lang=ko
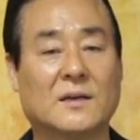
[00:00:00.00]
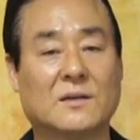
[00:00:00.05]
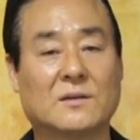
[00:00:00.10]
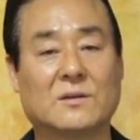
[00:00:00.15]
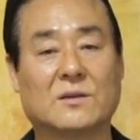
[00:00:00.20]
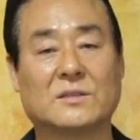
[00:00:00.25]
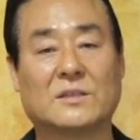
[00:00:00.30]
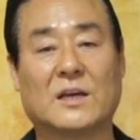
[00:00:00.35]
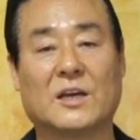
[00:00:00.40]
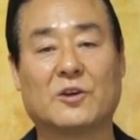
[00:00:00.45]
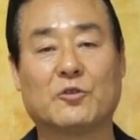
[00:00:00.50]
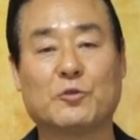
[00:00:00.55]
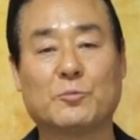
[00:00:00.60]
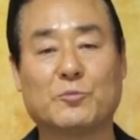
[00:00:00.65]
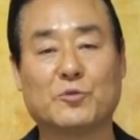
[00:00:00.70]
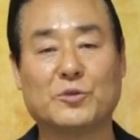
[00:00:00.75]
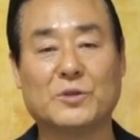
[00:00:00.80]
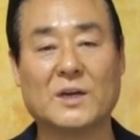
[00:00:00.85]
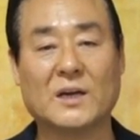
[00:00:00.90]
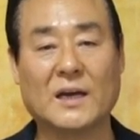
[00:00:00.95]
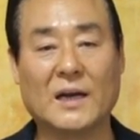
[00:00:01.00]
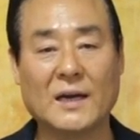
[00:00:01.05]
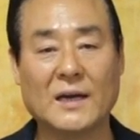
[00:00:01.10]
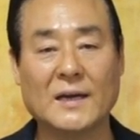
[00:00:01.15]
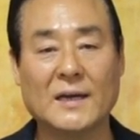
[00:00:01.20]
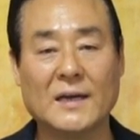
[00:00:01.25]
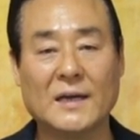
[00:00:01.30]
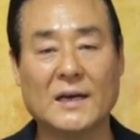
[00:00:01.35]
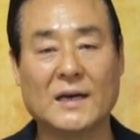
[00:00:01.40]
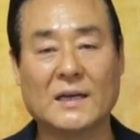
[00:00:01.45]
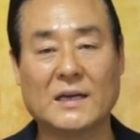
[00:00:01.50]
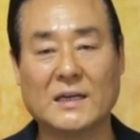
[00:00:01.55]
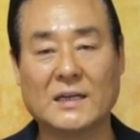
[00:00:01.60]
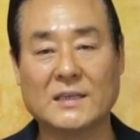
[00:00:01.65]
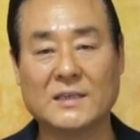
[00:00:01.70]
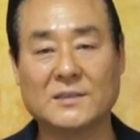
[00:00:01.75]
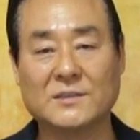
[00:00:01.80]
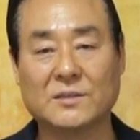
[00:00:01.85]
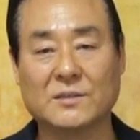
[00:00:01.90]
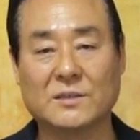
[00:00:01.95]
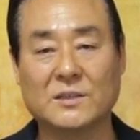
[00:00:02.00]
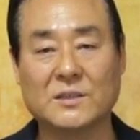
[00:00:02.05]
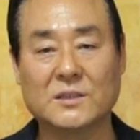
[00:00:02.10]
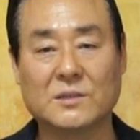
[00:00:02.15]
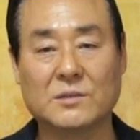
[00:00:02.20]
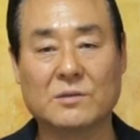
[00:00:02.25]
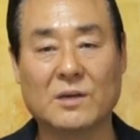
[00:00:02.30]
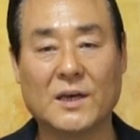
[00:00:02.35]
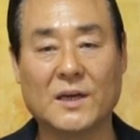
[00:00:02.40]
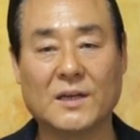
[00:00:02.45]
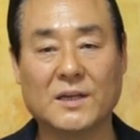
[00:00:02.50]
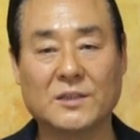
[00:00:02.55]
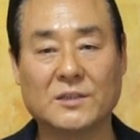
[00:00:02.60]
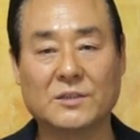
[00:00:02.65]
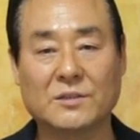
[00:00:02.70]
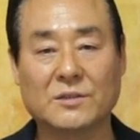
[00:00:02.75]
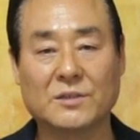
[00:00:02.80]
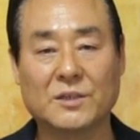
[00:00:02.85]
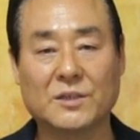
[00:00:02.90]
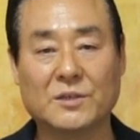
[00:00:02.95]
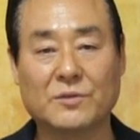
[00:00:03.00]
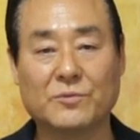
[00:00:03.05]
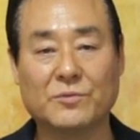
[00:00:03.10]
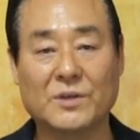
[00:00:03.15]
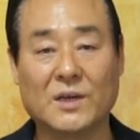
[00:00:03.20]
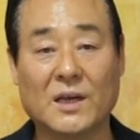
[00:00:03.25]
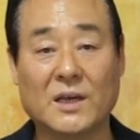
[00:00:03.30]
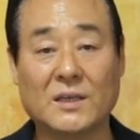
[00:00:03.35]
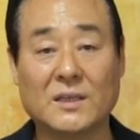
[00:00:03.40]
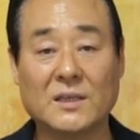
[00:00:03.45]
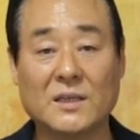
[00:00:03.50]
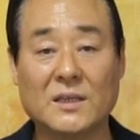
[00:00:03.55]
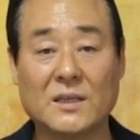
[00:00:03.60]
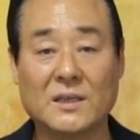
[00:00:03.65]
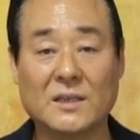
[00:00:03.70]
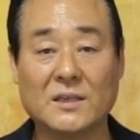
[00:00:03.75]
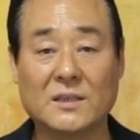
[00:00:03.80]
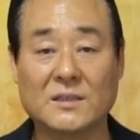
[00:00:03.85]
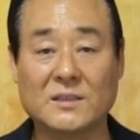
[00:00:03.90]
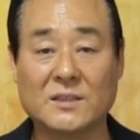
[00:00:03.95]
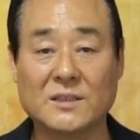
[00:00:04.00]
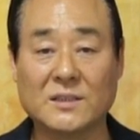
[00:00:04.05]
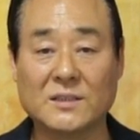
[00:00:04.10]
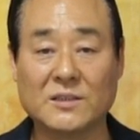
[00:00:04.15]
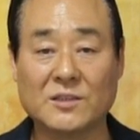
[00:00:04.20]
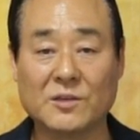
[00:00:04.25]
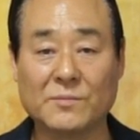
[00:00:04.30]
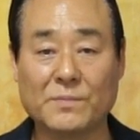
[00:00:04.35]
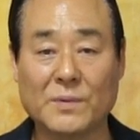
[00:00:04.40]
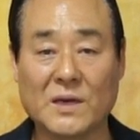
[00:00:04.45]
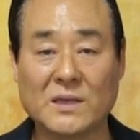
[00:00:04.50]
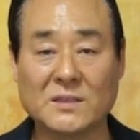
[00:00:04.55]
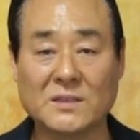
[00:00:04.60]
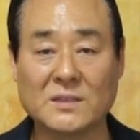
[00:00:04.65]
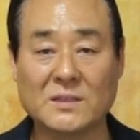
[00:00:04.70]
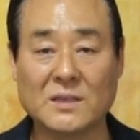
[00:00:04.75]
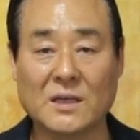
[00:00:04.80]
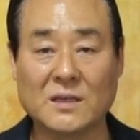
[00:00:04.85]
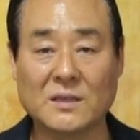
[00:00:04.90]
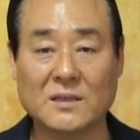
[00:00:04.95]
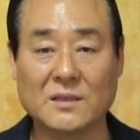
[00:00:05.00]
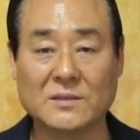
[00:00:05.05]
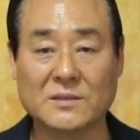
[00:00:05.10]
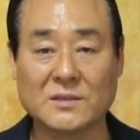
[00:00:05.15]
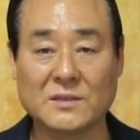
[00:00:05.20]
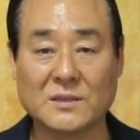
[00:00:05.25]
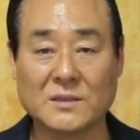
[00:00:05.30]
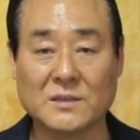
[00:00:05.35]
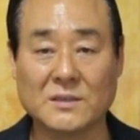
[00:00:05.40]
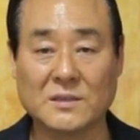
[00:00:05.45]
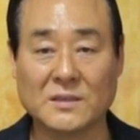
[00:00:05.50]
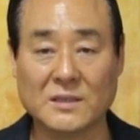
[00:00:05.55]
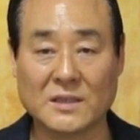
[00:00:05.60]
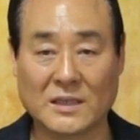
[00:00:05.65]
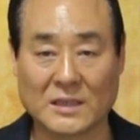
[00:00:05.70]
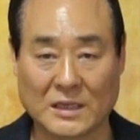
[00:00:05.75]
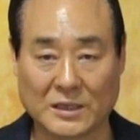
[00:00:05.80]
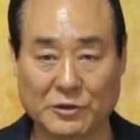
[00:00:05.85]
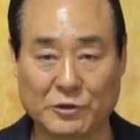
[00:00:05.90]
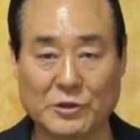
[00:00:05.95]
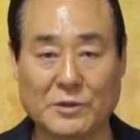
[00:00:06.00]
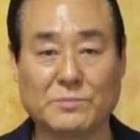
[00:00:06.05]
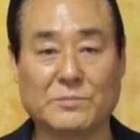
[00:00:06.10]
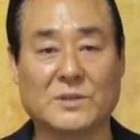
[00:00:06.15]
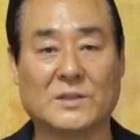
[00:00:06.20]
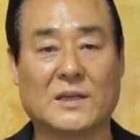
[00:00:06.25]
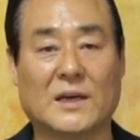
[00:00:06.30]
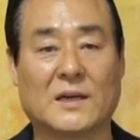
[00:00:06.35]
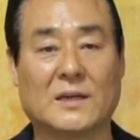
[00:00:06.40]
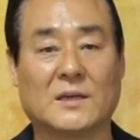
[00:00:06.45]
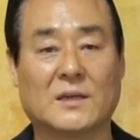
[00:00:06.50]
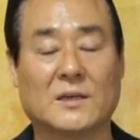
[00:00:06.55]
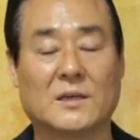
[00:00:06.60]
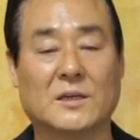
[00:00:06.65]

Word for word: 그러자 애굽 군대가 하나님께서 이스라엘의 승리를 위해 이 일을 직접 하신다는 것을 깨닫게 됩니다.